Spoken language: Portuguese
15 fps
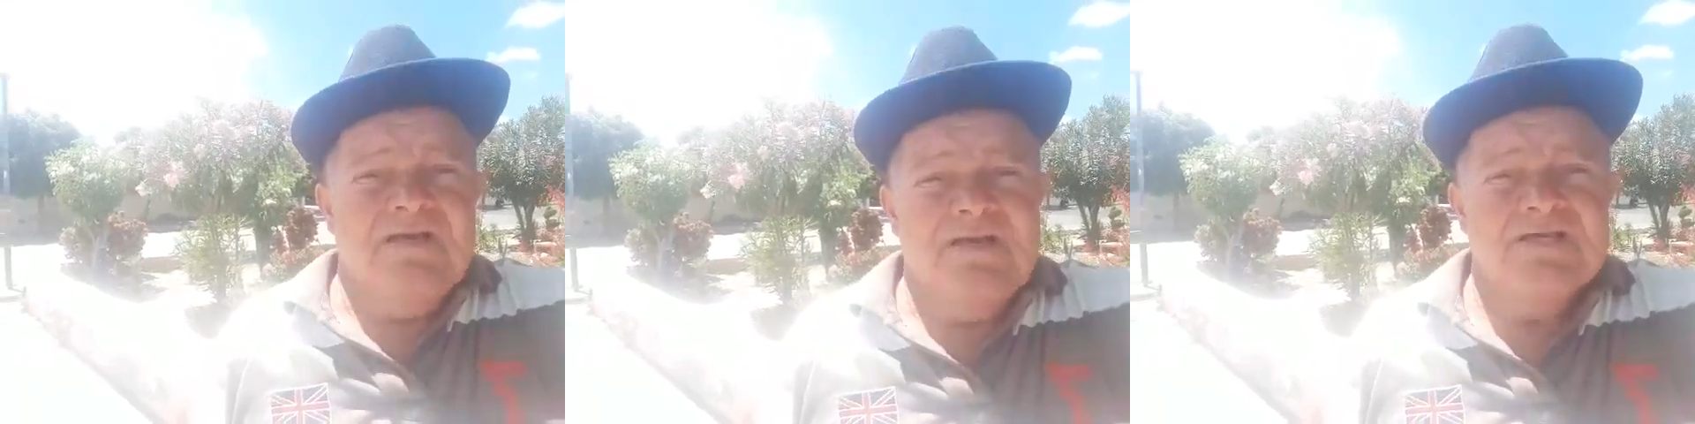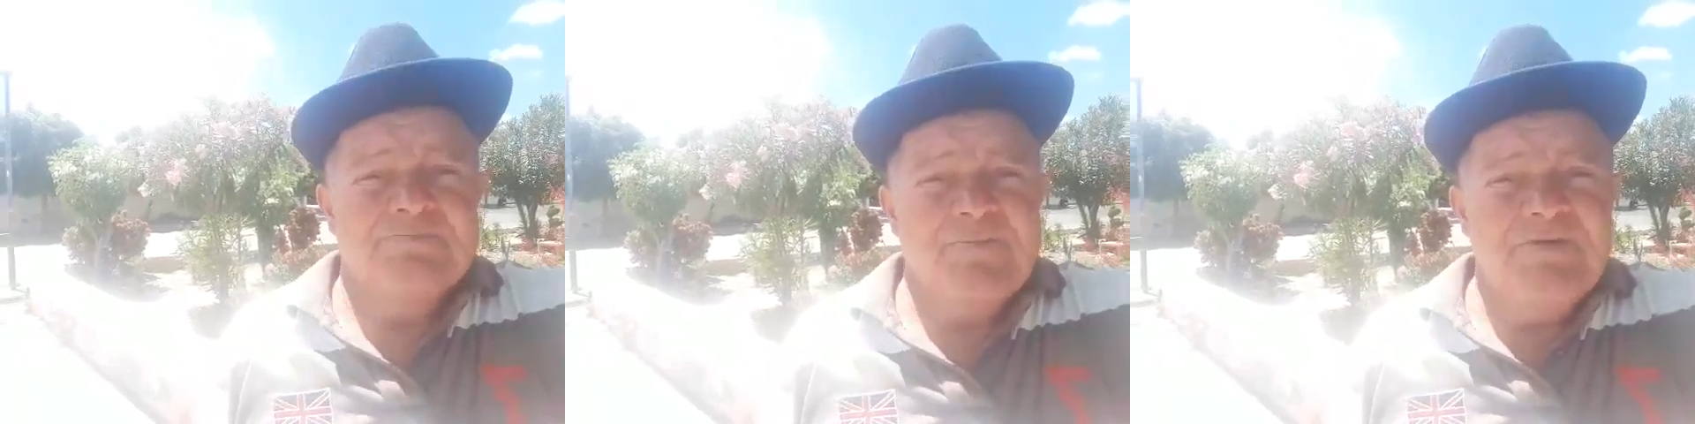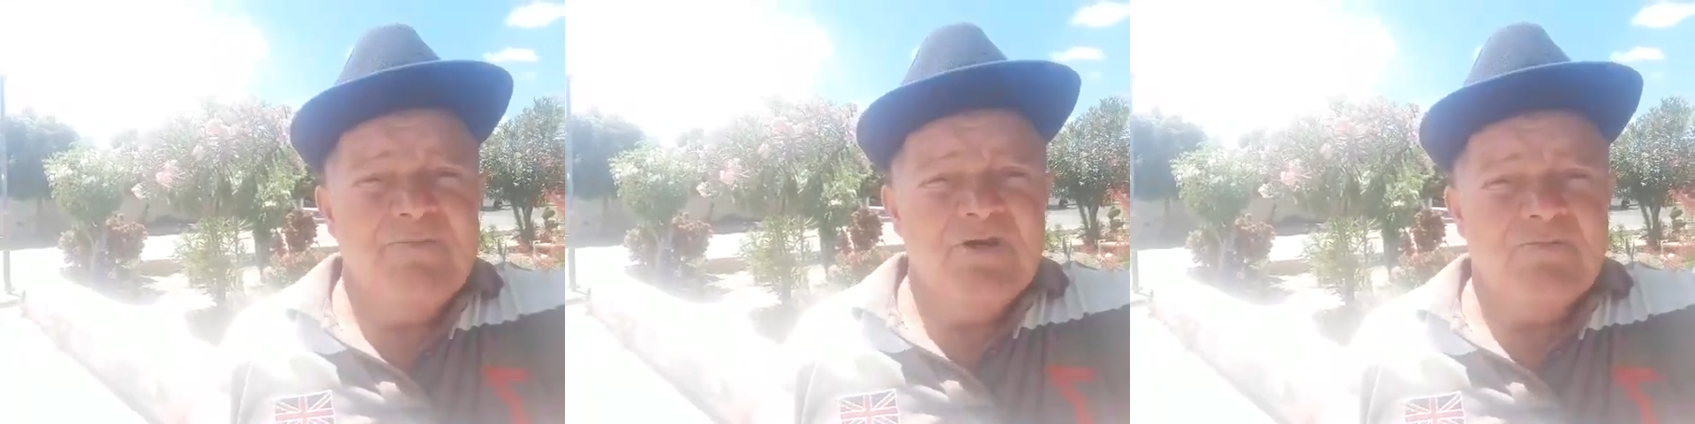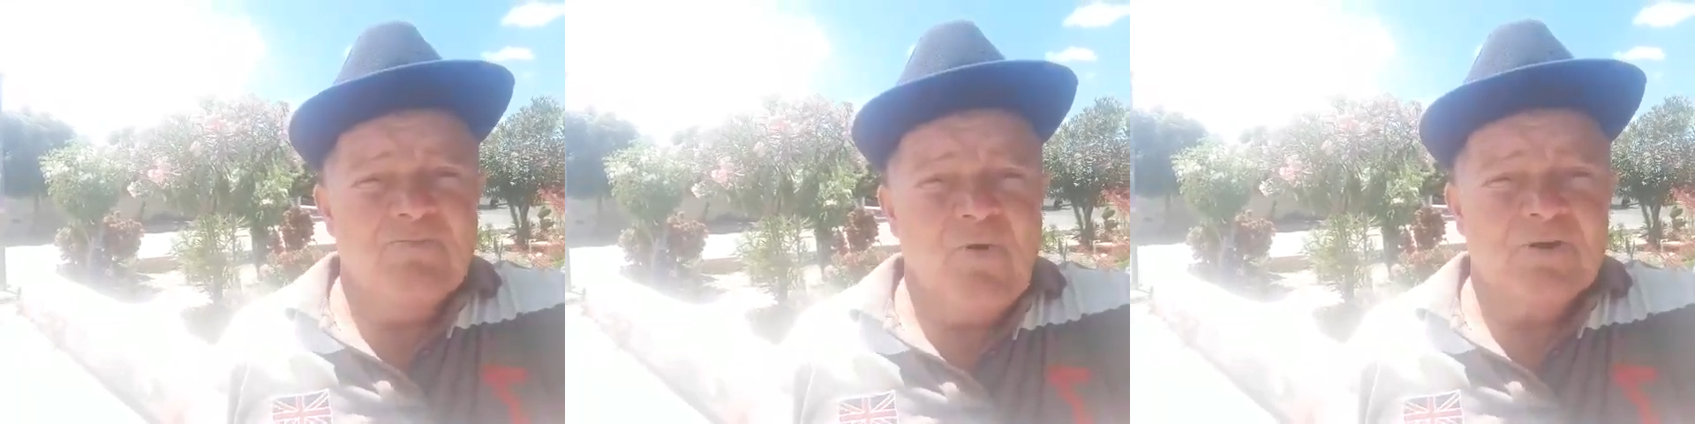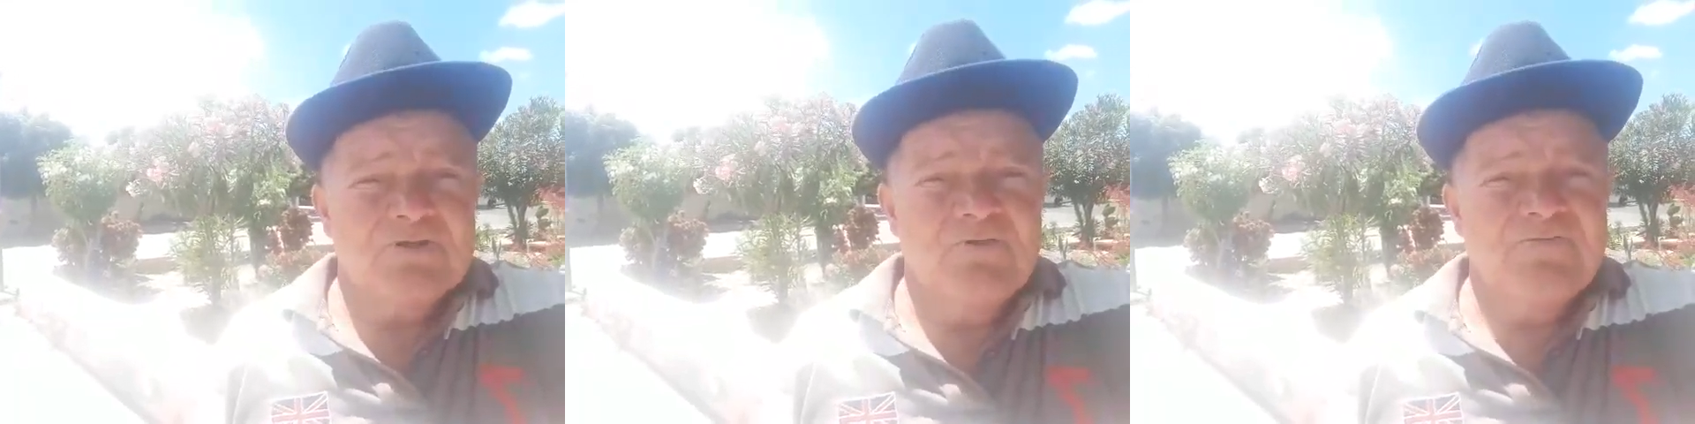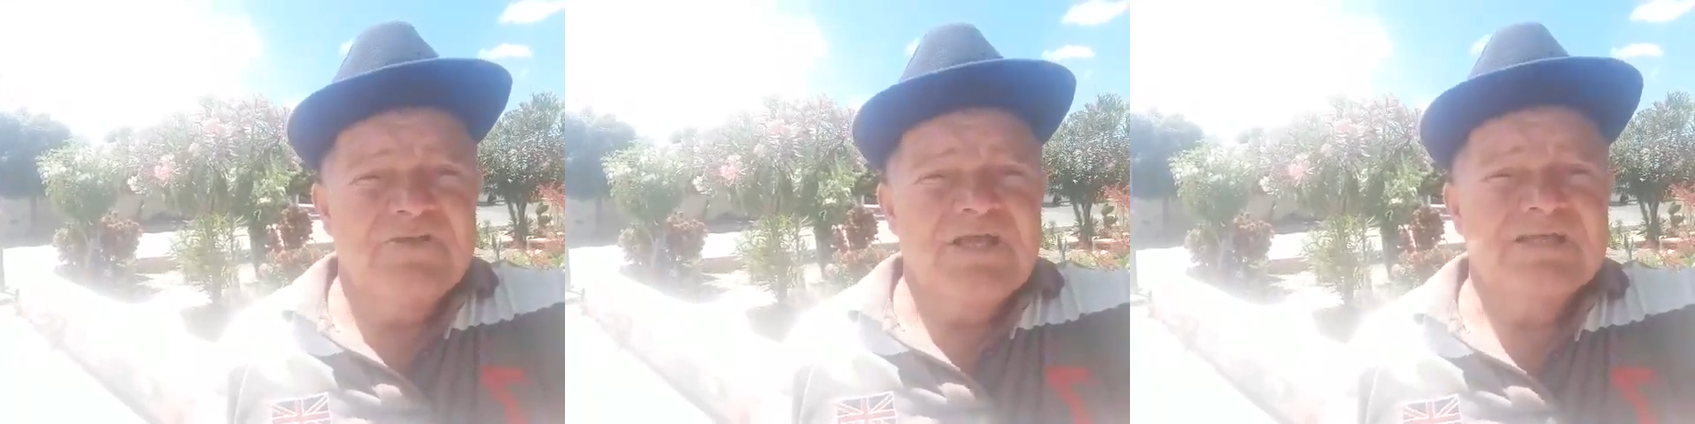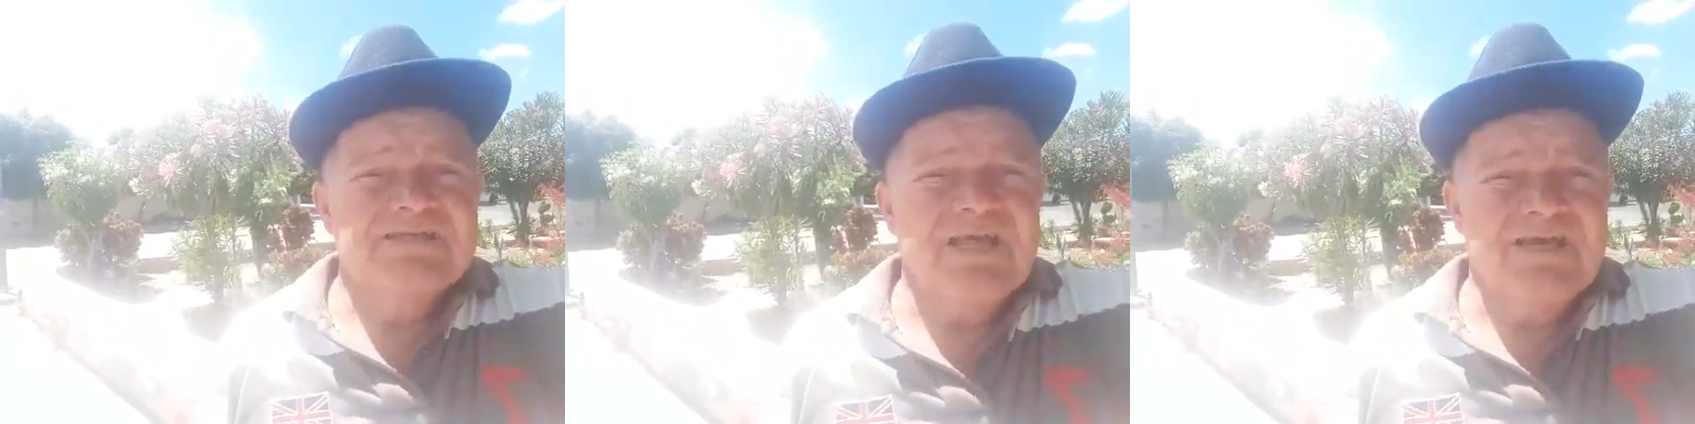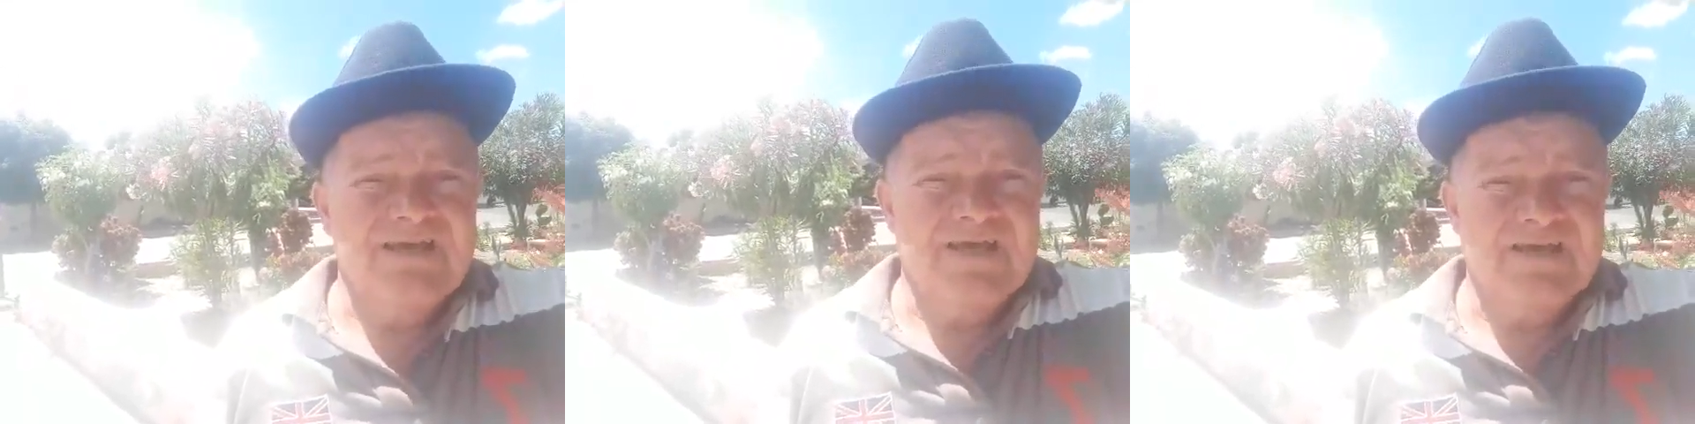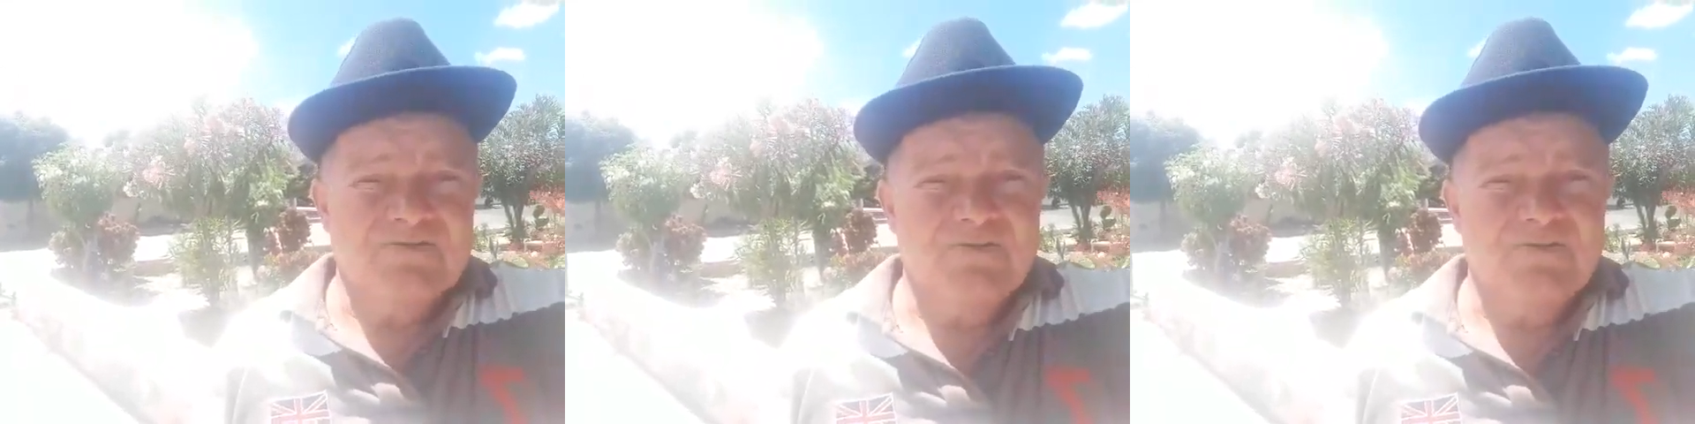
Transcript: esse primeiro moto eu vi na internet,